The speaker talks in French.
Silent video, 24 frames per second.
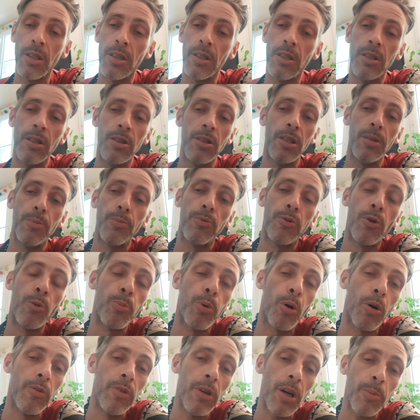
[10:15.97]
et des faux
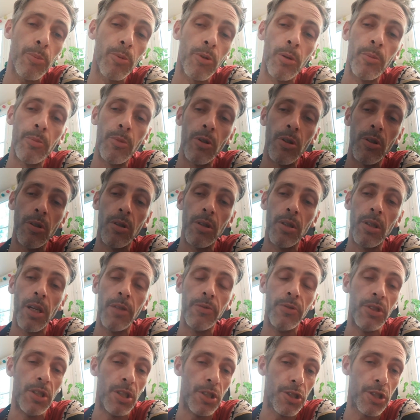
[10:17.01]
proverbes comme euh, la
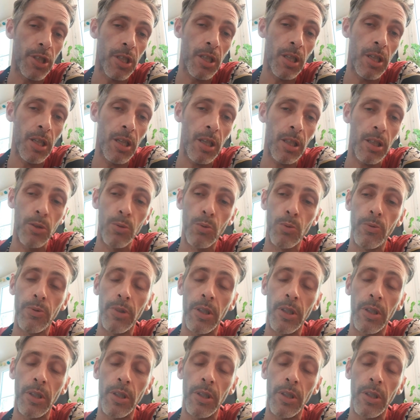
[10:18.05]
vie est chère et tout.